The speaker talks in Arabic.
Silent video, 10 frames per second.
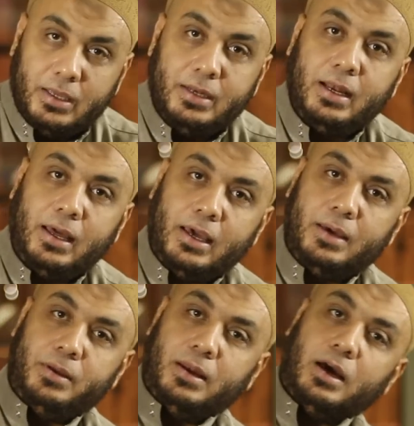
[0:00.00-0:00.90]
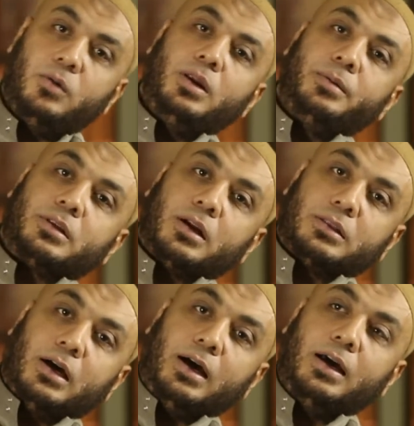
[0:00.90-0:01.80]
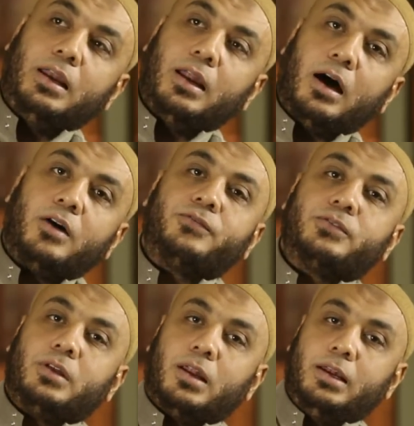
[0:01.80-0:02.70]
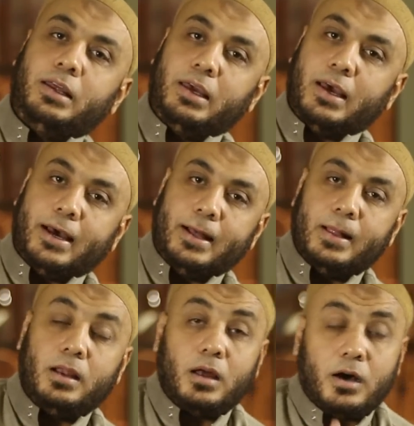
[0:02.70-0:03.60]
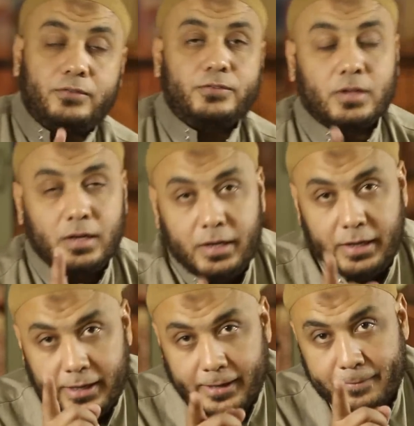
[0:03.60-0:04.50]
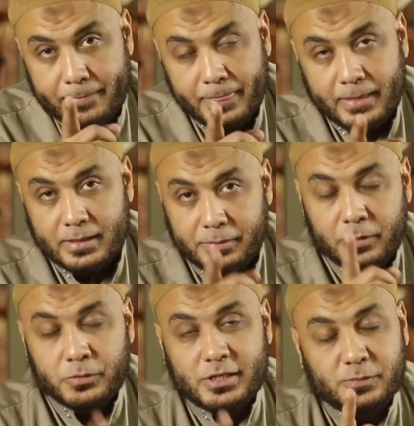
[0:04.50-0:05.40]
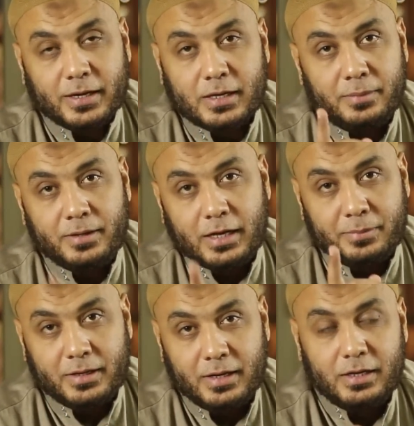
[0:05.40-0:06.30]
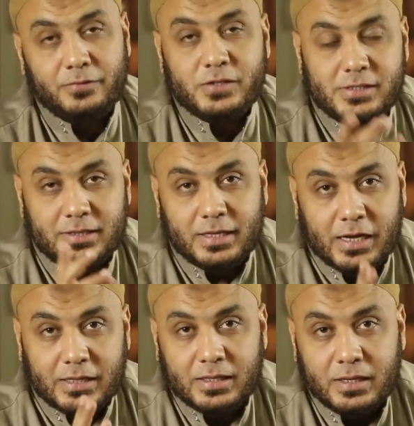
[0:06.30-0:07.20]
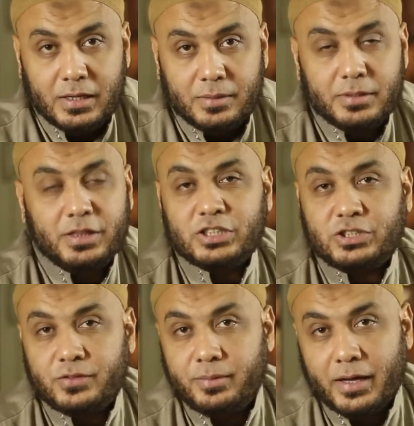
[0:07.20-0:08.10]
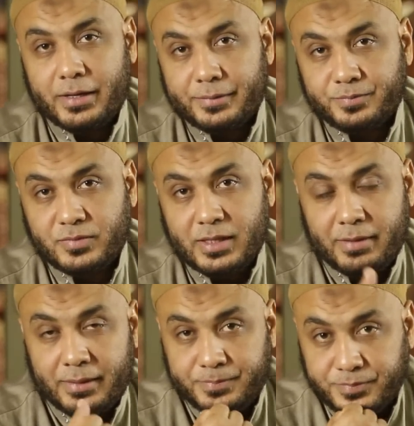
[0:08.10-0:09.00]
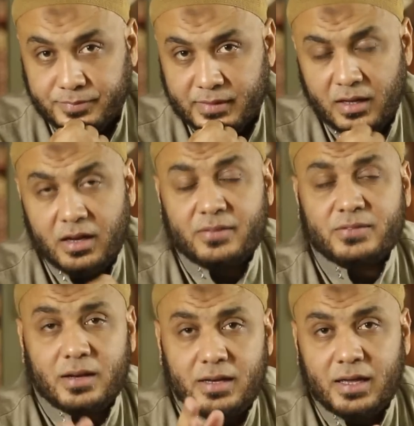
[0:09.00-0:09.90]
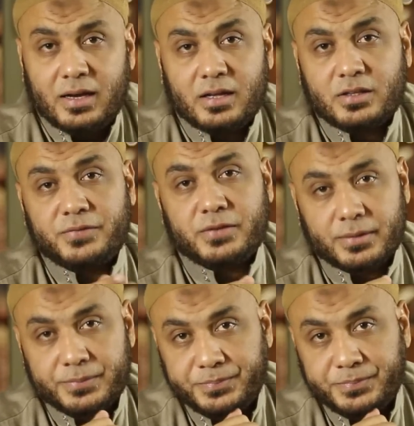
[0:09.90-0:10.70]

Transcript: إن الحامل أو اللي بترضع الأفضل ليها الأفضل ليها تمام وتسمع كلام النبي لأن في ستات بتنشف دماغها تمام الأفضل ليها إنها تفطر